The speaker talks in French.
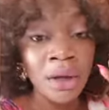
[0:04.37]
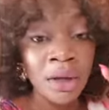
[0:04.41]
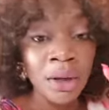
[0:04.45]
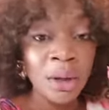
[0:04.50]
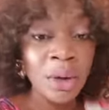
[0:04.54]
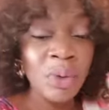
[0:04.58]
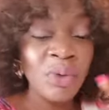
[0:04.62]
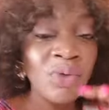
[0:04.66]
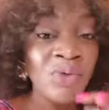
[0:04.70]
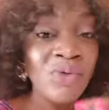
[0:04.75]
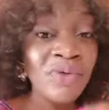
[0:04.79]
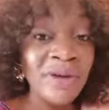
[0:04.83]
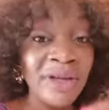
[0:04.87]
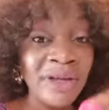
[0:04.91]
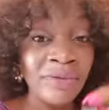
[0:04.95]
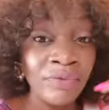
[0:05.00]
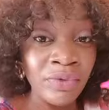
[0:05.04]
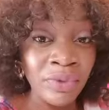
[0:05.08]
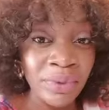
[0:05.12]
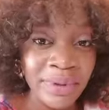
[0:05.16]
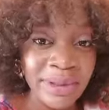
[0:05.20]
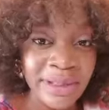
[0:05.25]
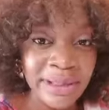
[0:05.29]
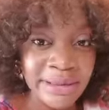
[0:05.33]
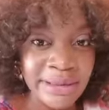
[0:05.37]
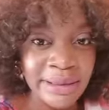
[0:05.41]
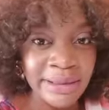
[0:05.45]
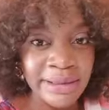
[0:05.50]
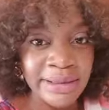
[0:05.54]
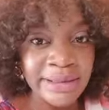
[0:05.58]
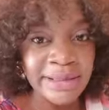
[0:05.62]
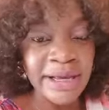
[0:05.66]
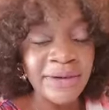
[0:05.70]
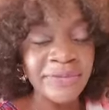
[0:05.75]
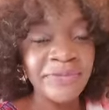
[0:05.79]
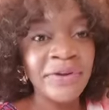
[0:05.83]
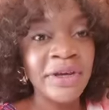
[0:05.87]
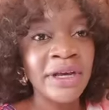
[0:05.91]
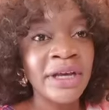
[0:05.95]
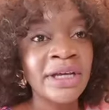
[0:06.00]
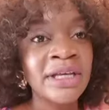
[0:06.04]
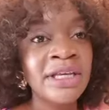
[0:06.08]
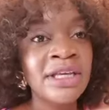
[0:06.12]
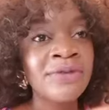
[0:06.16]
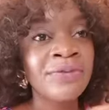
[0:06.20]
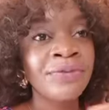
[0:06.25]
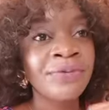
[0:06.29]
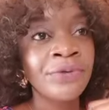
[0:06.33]
quand vous voulez vous lancer dans des affaires,
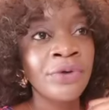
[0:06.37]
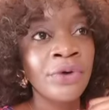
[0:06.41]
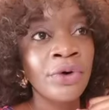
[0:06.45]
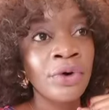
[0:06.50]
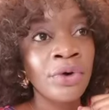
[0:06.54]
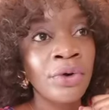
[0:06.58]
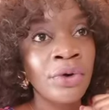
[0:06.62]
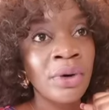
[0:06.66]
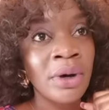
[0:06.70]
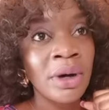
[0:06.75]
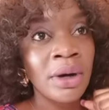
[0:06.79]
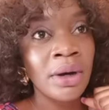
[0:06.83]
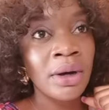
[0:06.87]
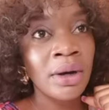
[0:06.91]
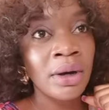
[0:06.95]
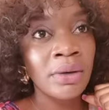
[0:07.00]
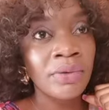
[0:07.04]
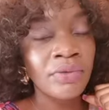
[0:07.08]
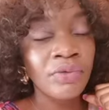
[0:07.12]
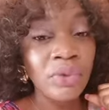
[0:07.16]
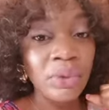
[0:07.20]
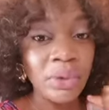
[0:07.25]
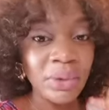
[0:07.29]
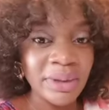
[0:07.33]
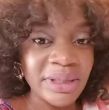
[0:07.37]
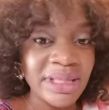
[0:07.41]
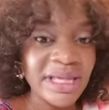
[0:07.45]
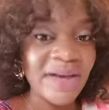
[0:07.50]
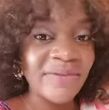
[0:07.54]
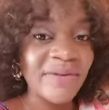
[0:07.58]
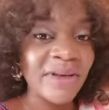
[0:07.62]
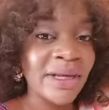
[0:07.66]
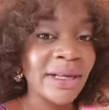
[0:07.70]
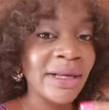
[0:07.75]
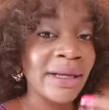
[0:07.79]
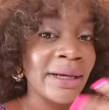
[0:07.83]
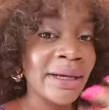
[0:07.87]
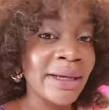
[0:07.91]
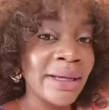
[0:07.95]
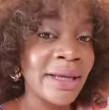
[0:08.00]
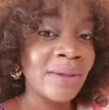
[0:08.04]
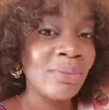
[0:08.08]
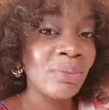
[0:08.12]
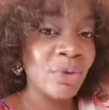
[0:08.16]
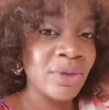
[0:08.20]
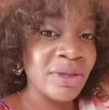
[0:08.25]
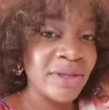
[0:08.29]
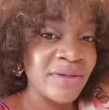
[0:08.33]
il faut vous lancer avec les
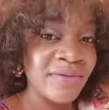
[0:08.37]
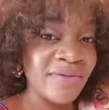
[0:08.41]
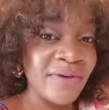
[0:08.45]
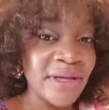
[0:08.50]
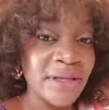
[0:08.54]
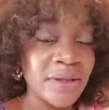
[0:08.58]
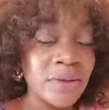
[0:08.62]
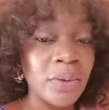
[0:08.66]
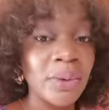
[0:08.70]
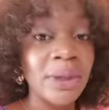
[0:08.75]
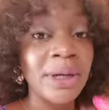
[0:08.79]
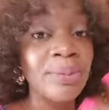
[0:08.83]
réelles motivations,